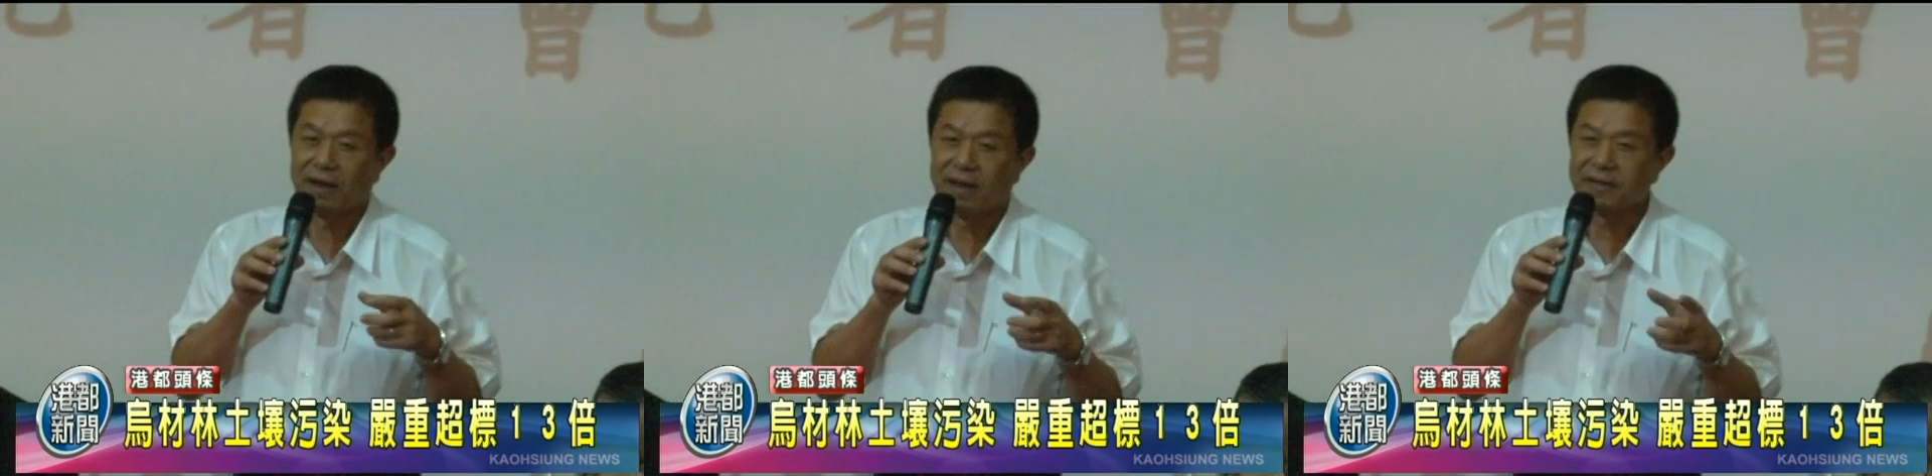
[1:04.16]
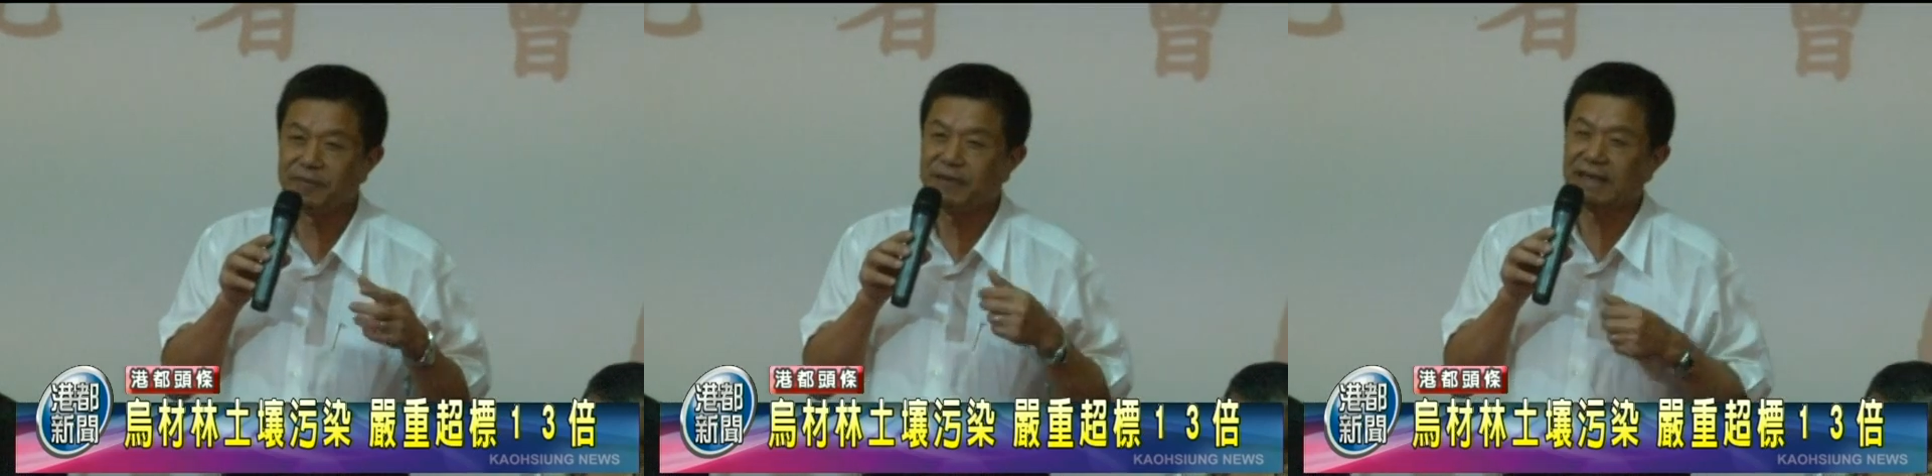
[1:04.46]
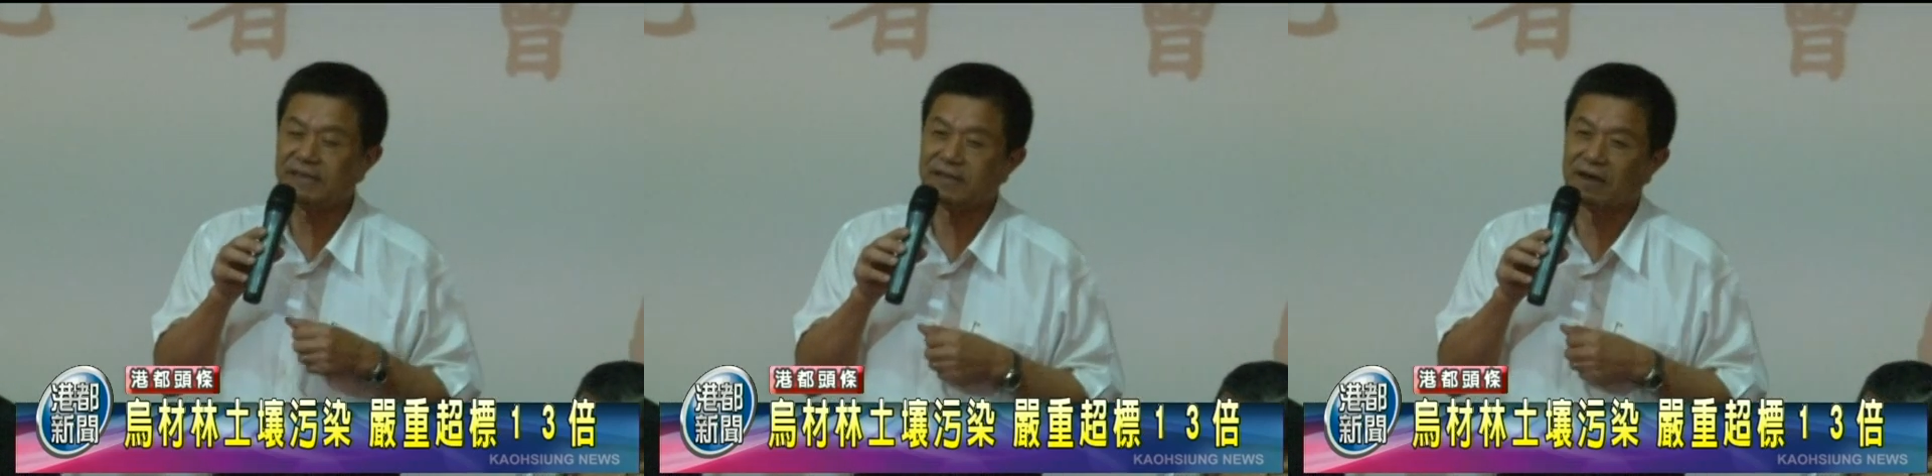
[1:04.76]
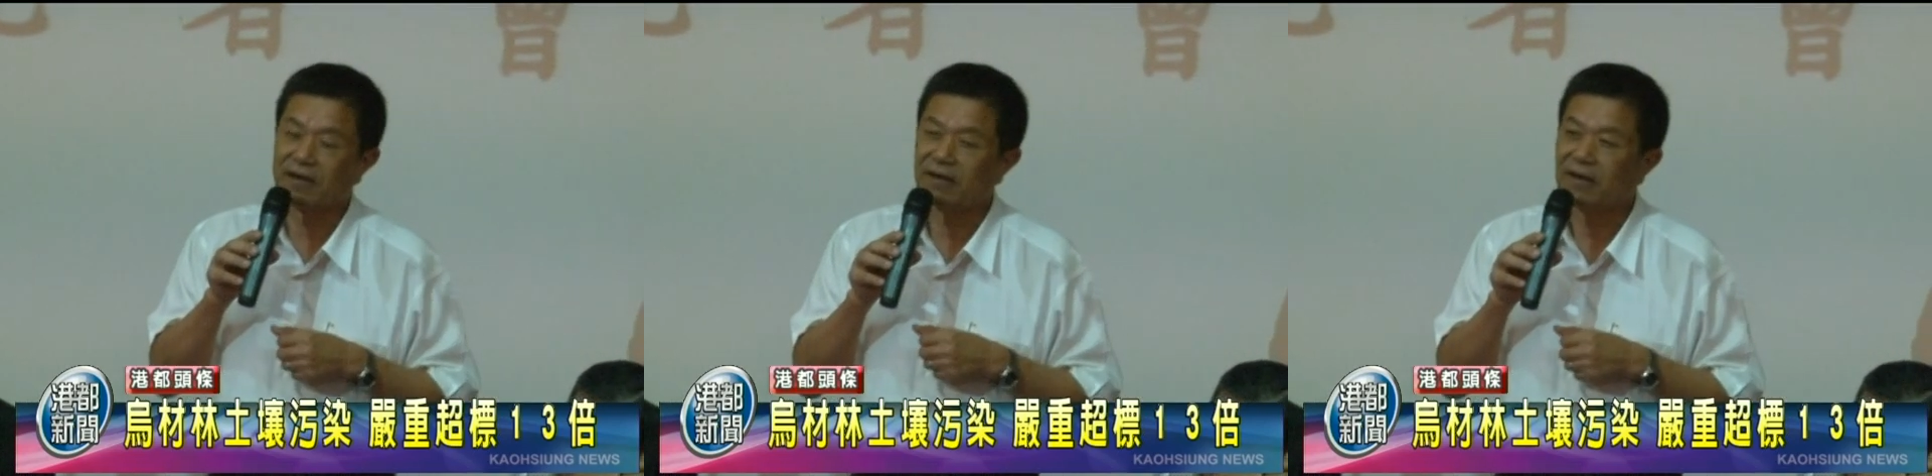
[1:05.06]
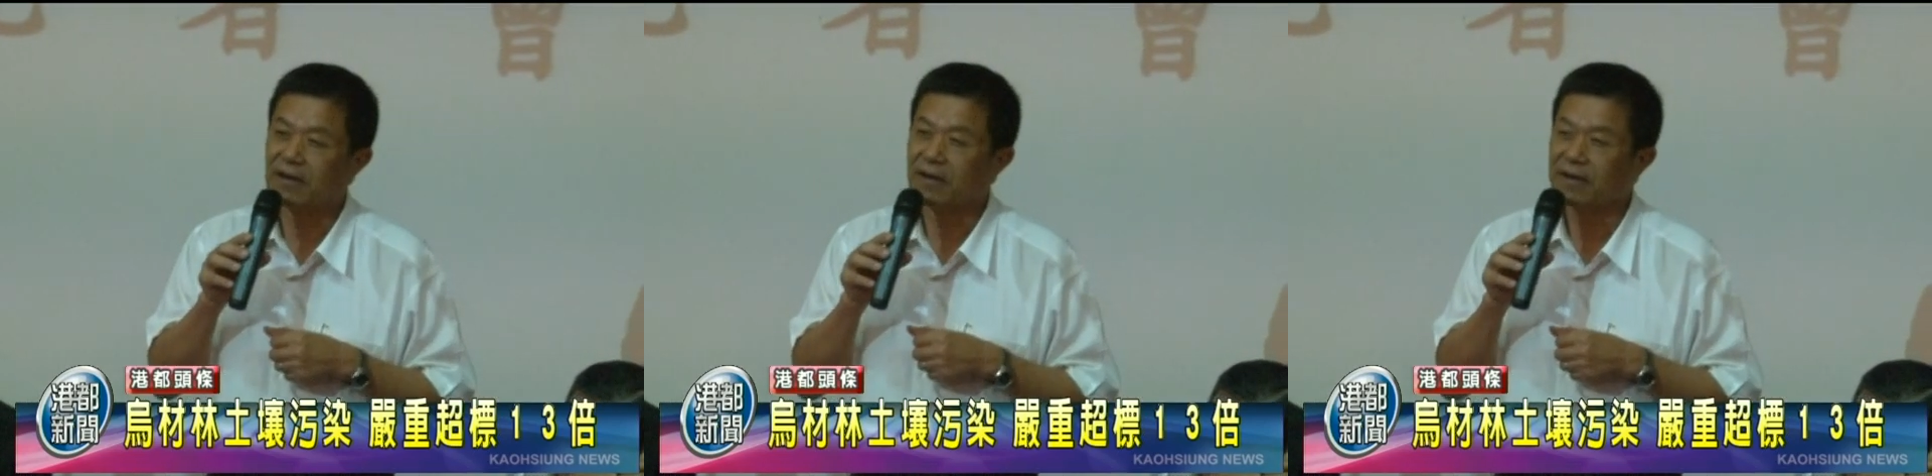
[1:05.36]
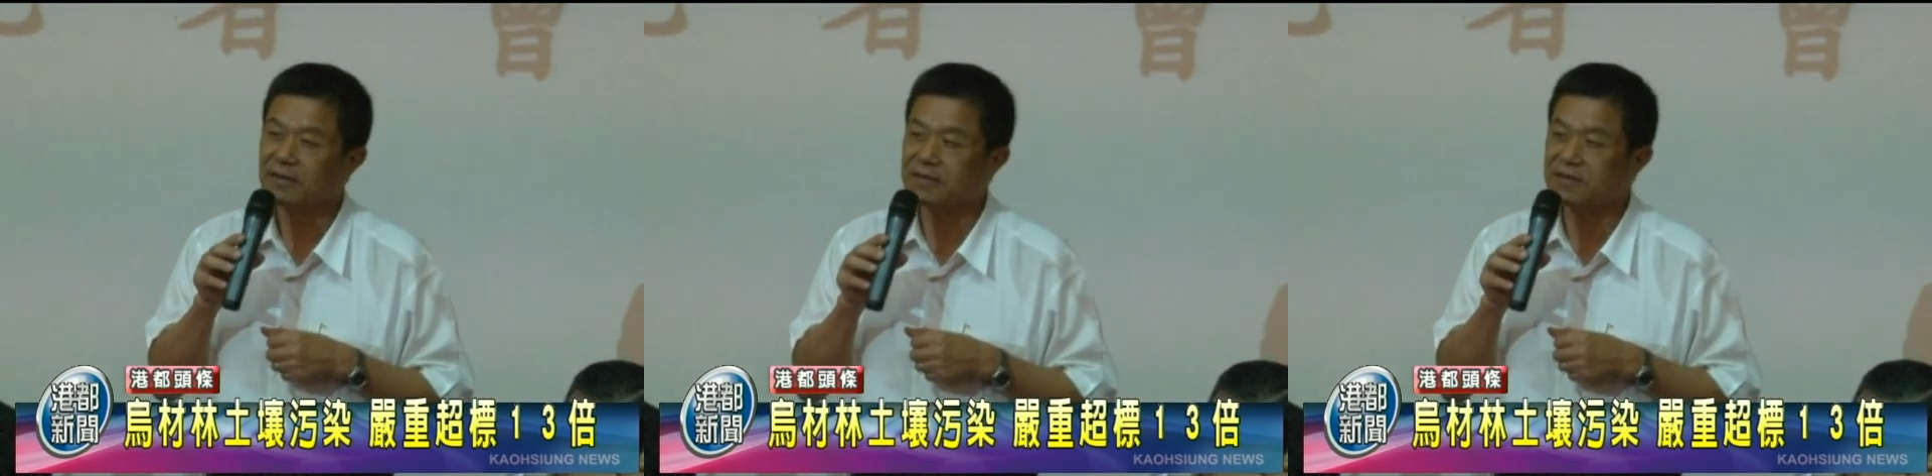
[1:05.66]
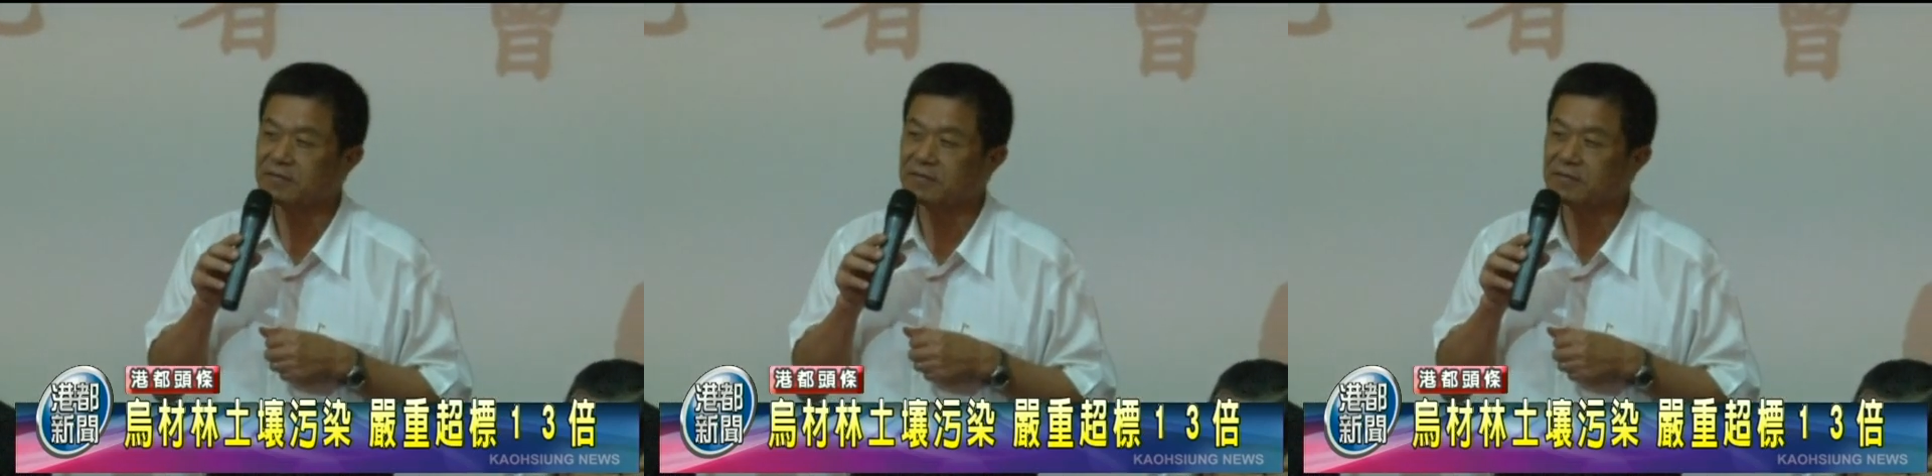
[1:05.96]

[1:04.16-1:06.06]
A T B H 前